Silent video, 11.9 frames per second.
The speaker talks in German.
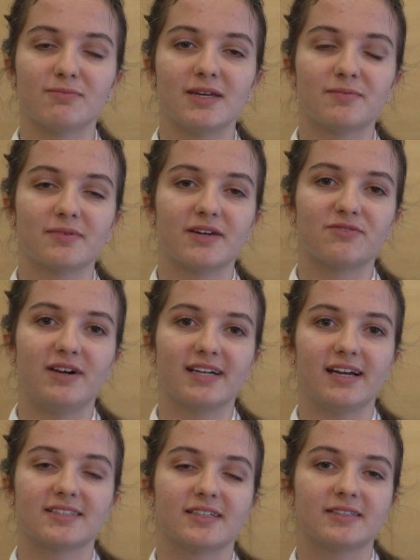mir
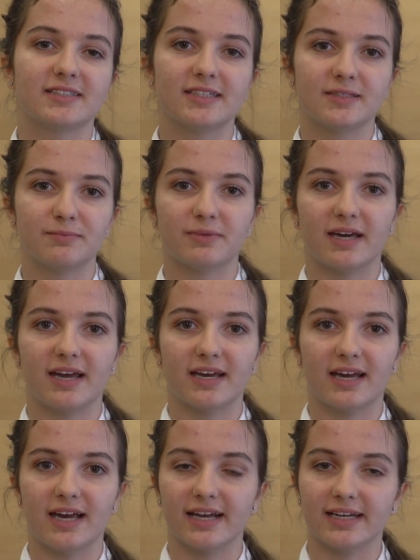gefällt also in diesem
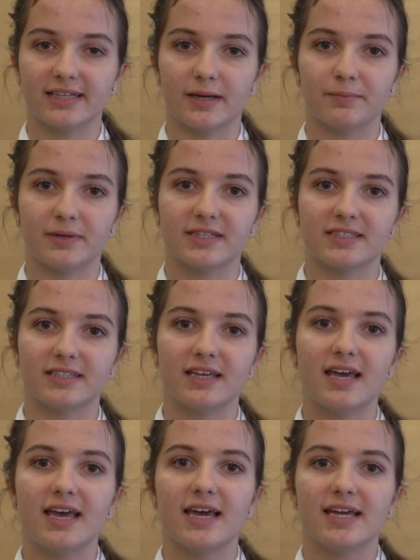Bereich eigentlich am
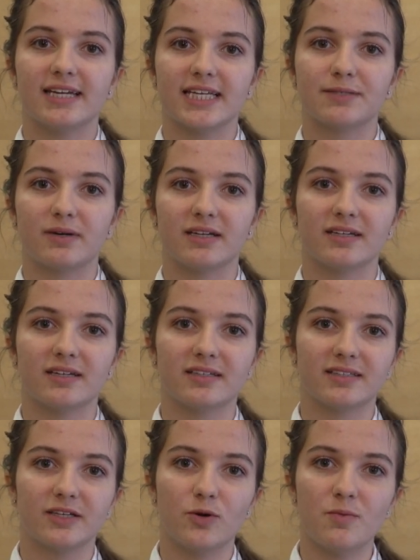besten, dass man
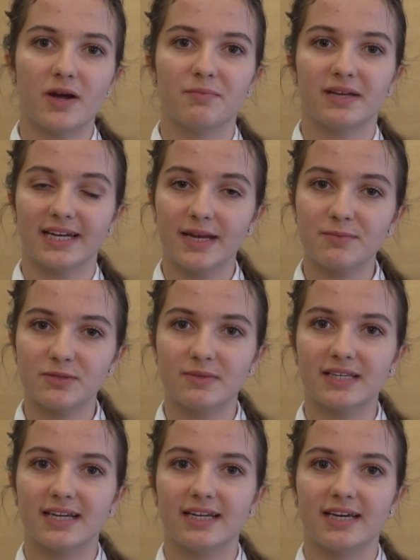den Umgang mit Lebensmitteln